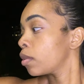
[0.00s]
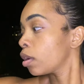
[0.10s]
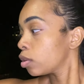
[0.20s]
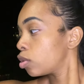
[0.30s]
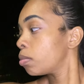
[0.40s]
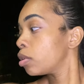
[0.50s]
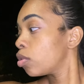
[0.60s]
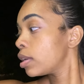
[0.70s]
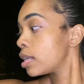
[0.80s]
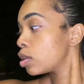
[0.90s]
Sobre
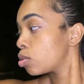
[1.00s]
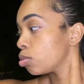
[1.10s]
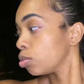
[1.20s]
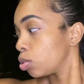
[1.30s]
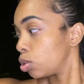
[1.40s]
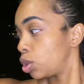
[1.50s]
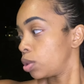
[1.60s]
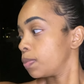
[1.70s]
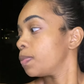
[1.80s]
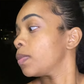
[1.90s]
dois assuntos
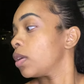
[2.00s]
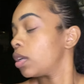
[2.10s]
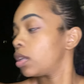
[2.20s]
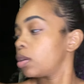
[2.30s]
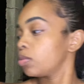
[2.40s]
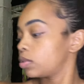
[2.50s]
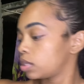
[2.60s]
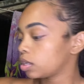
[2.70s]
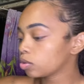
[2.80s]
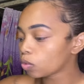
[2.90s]
que estão
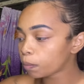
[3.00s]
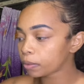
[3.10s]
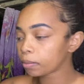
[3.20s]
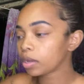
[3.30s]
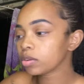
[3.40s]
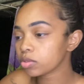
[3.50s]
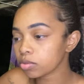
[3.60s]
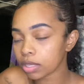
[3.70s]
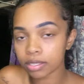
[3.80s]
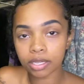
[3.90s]
sendo. O primeiro assunto
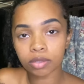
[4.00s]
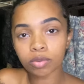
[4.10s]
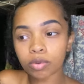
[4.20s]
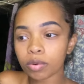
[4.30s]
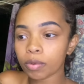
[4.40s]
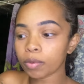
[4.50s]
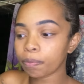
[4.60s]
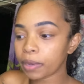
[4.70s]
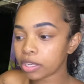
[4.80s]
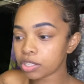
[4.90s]
está sendo
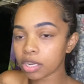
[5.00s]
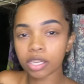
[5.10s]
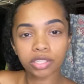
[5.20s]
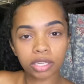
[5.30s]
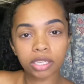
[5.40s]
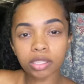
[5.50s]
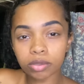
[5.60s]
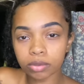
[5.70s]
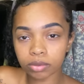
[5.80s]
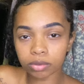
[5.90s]
pertinente aqui
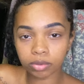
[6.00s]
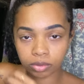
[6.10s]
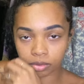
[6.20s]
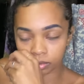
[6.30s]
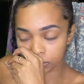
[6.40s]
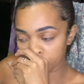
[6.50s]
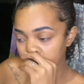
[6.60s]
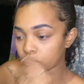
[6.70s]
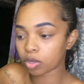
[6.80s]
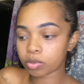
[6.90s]
no, no,
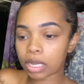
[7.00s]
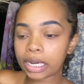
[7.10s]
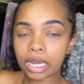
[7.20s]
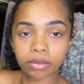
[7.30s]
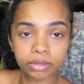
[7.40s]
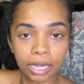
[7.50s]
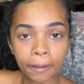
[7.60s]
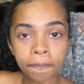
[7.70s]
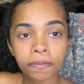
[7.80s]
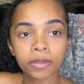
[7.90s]
no nosso canal,
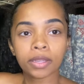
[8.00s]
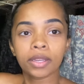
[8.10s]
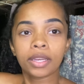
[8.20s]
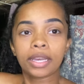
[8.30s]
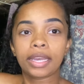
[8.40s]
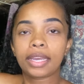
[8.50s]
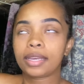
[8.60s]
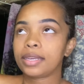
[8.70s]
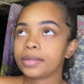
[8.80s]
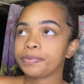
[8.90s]
tá?
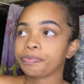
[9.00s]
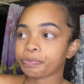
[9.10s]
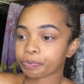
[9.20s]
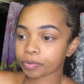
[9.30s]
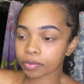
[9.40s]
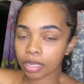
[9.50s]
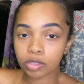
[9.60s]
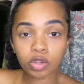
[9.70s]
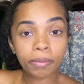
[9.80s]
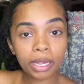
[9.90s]
É,
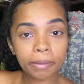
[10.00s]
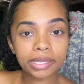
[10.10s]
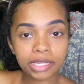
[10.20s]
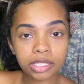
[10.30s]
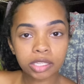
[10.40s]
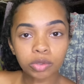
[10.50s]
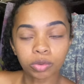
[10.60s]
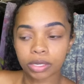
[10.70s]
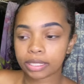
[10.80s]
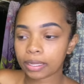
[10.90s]
sobre a mesa de
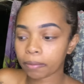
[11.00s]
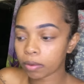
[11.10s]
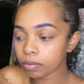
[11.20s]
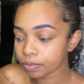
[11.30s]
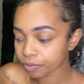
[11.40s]
sinuca, tá bom?